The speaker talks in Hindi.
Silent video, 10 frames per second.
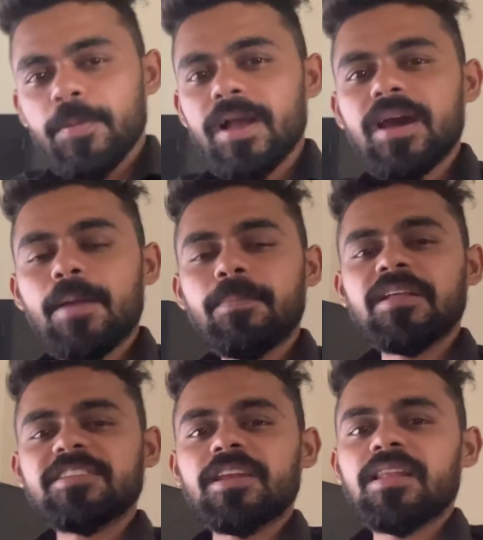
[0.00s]
भी अगर अपना
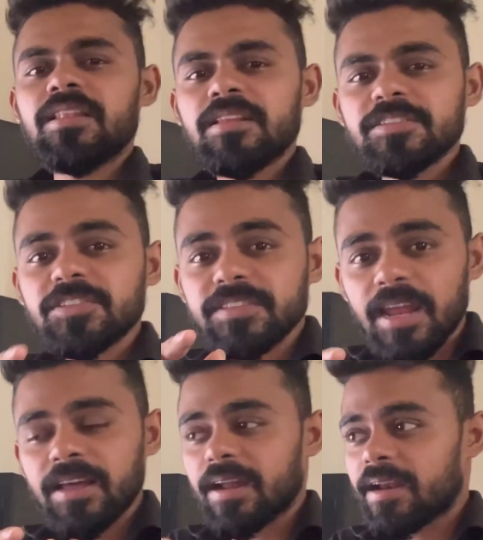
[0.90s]
चैनल
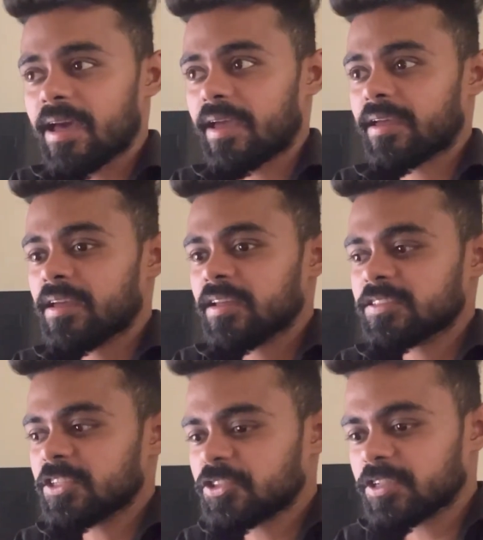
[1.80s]
सेल करना है
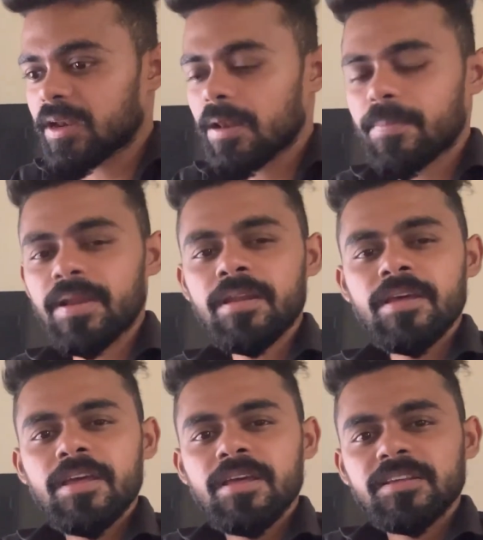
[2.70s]
जिस चैनल पर
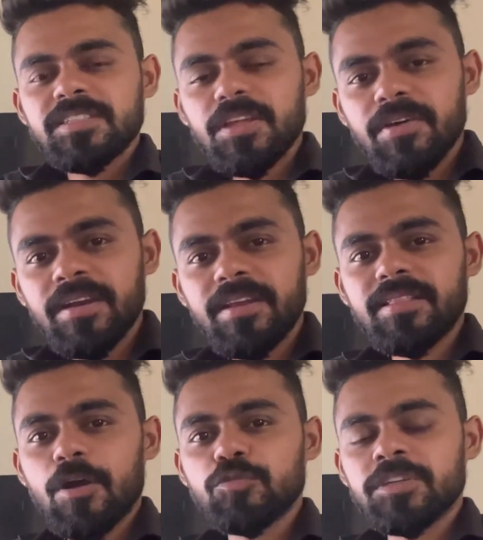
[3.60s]
सेवेंटी
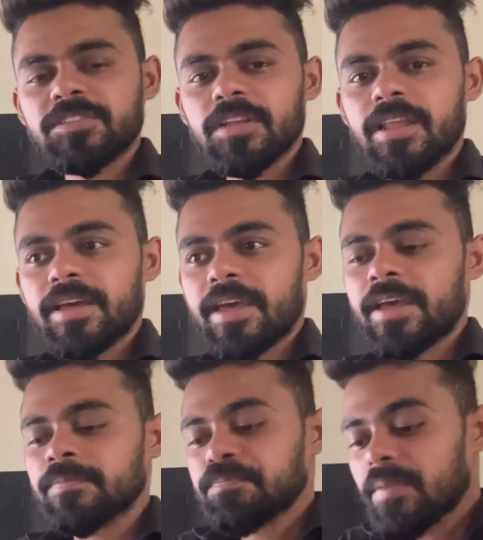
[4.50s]
थाउजेंड से लेके
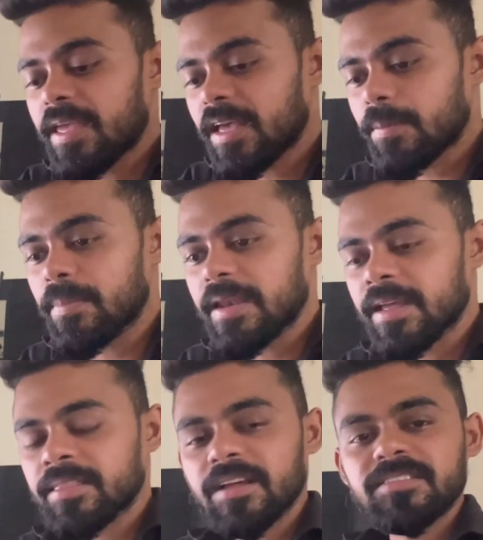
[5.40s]
एक
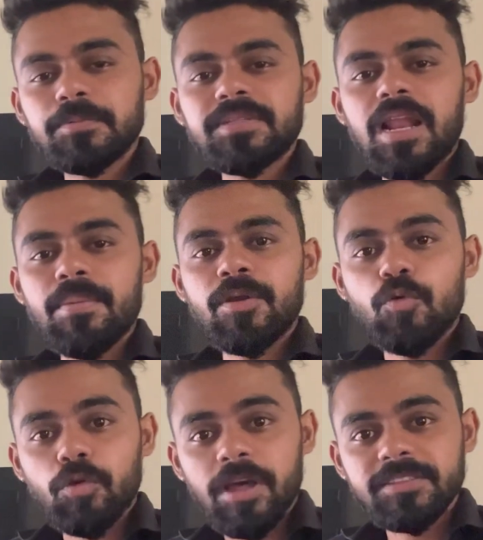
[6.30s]
मिलियन तक सब्सक्राइबर
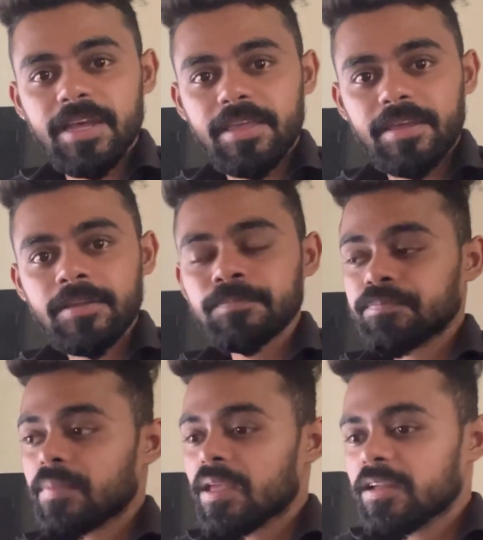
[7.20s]
होना चाहिए
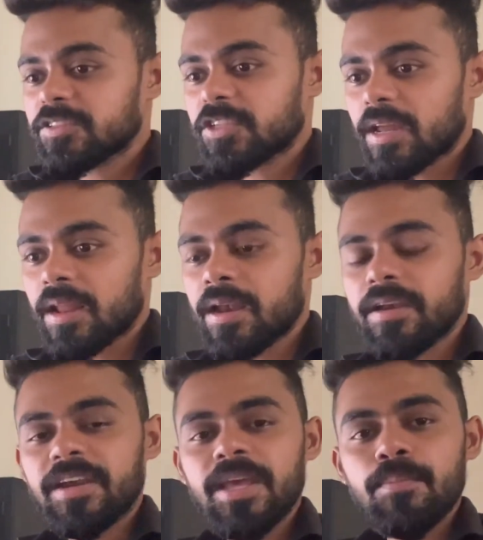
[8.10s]
चैनल
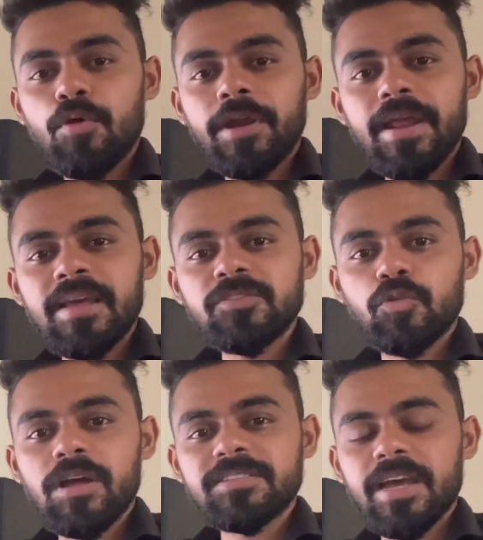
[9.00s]
डीमोनेटाइज
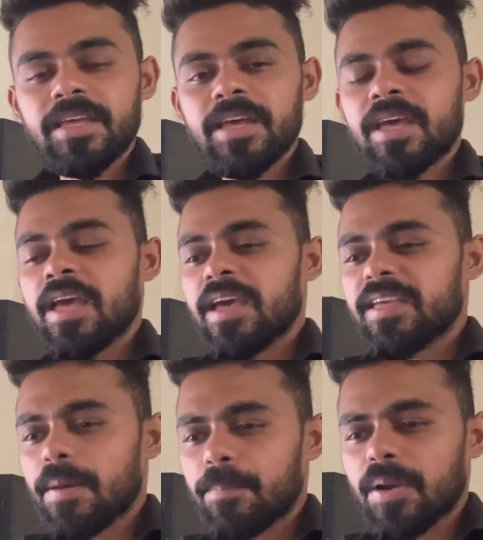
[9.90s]
होना चाहिए
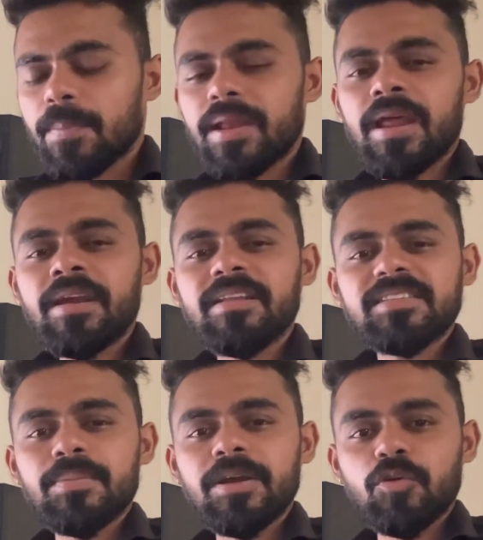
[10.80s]
या परमानेंट
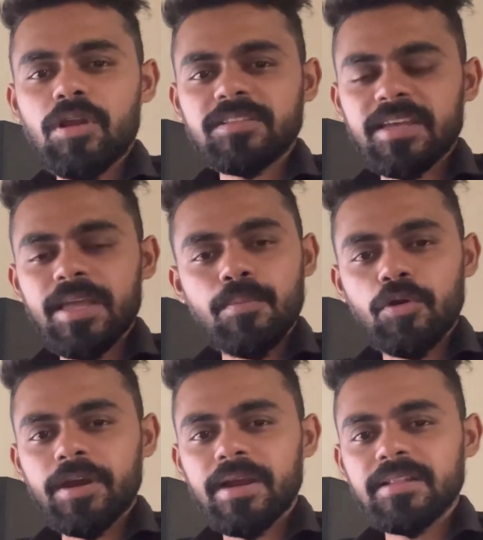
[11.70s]
डिसेबल्ड होना चाहिए
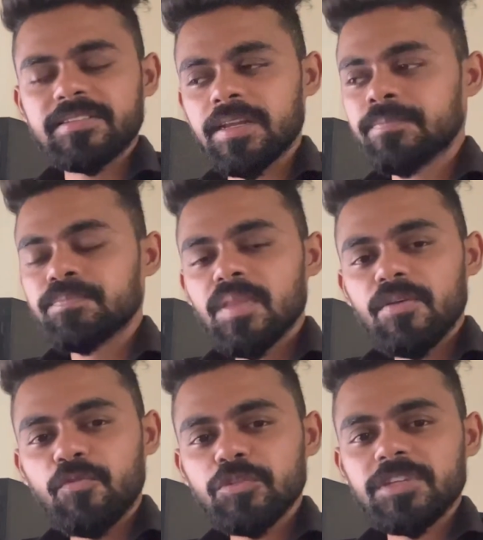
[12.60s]
मोनेटाइजेशन
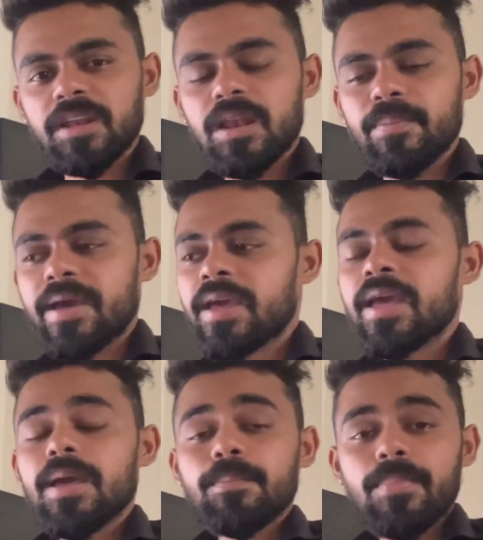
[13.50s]
वो चैनल मैं
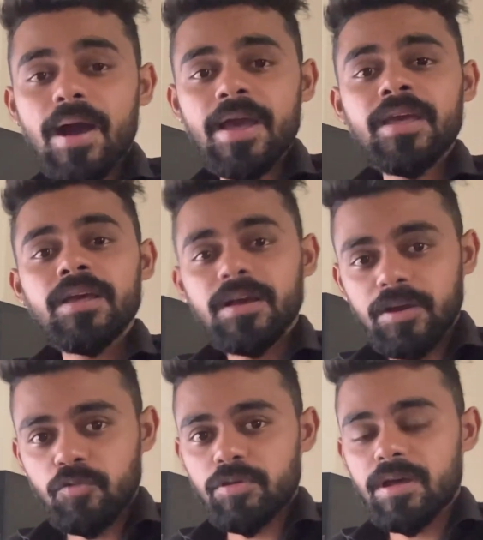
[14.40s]
बाय
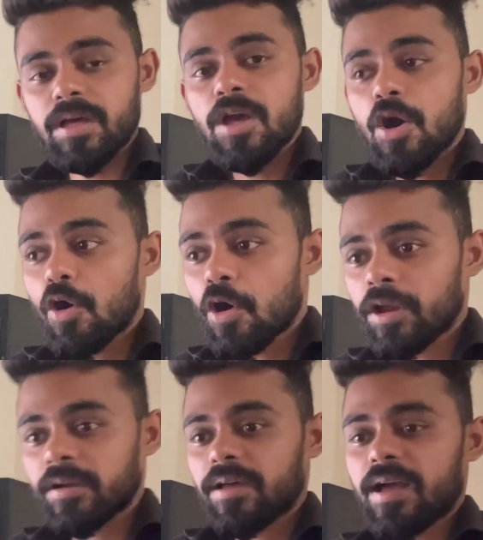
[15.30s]
करूँगा
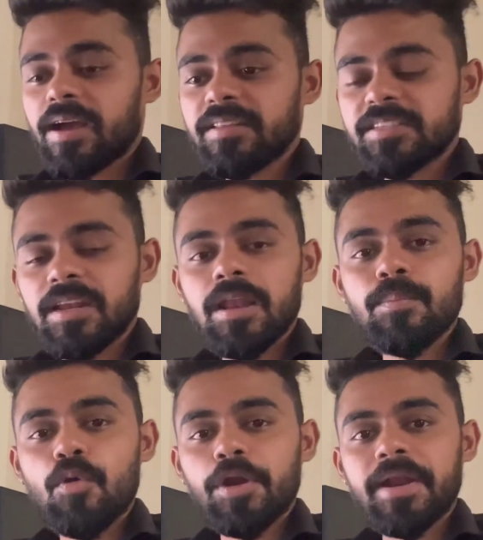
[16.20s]
और अगर चैनल
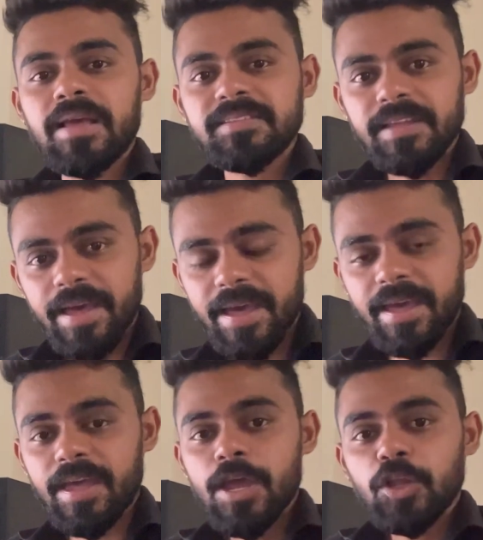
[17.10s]
मोनेटाइज है
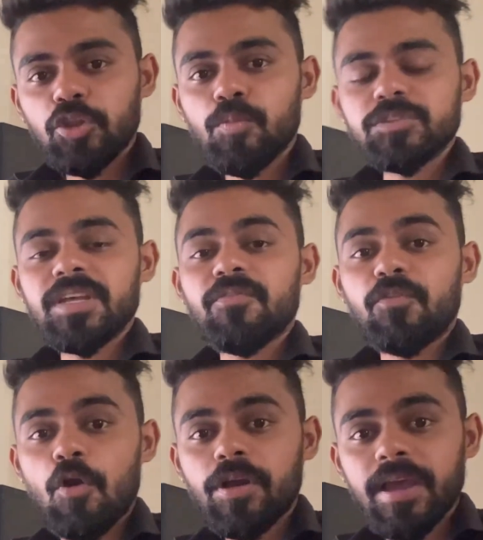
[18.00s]
तो मुझे
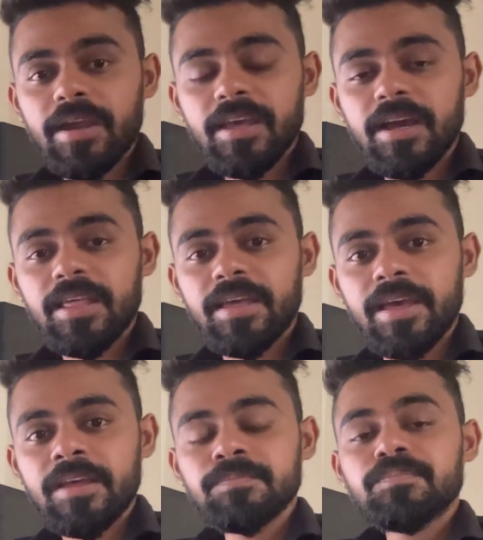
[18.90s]
ब्लॉग कैटेगरी
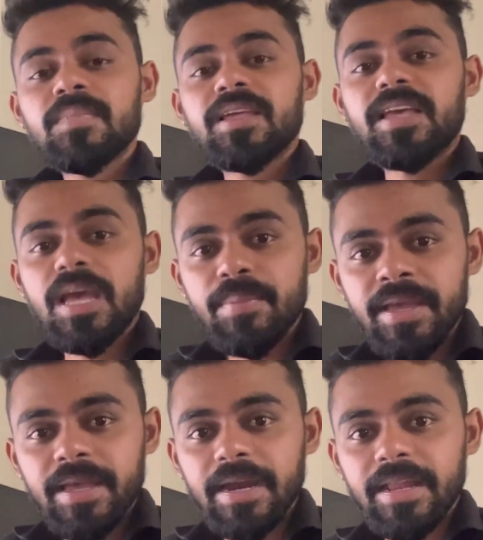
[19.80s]
के
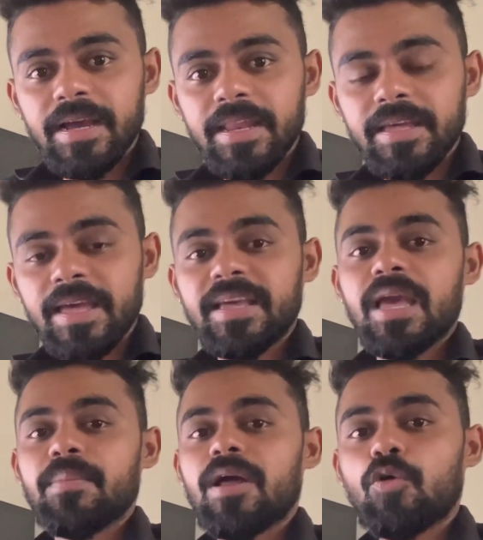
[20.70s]
गेमिंग कैटेगरी के
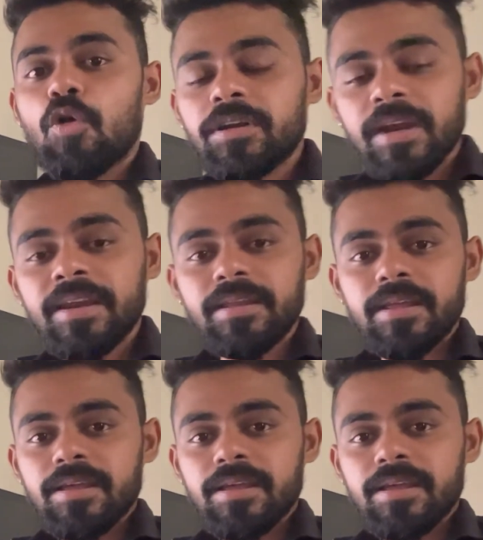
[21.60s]
कैमरा कंटेंट